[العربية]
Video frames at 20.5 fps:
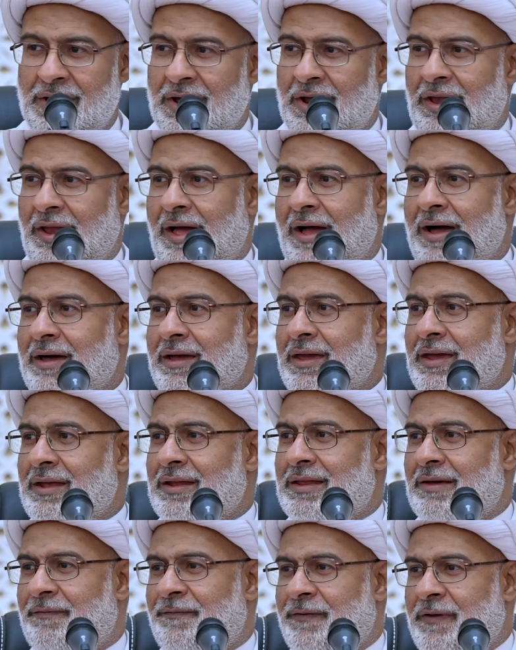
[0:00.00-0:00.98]

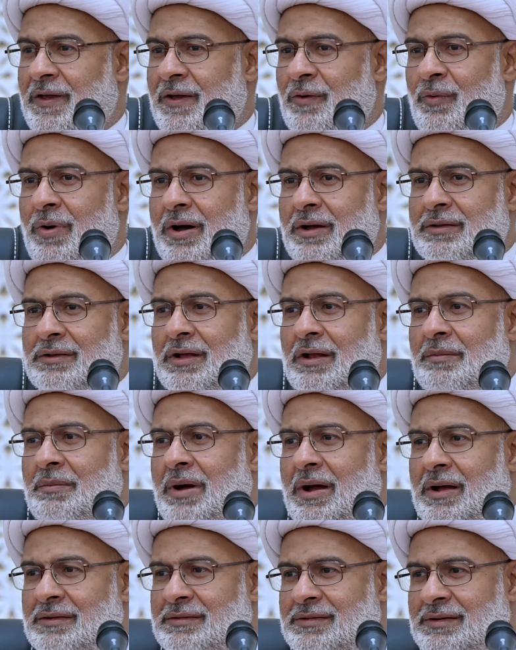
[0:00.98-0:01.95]
العقيدة في وقت
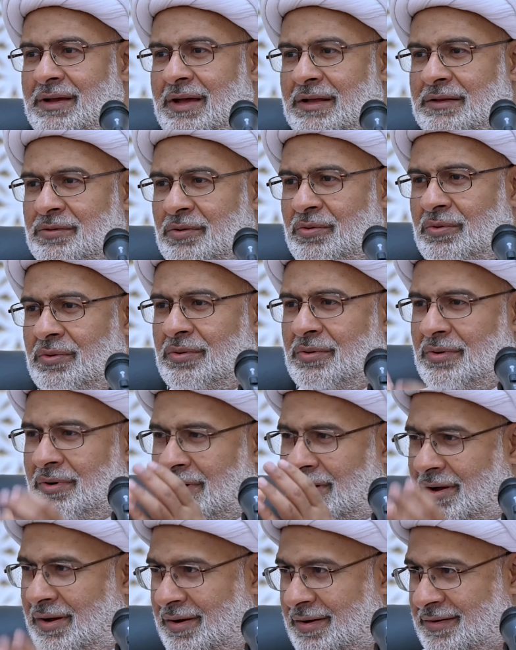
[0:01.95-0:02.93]
المعصية
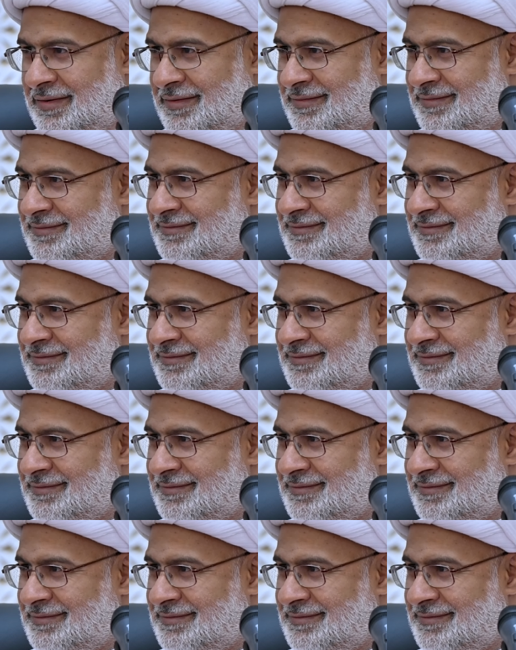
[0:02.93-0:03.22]
تروح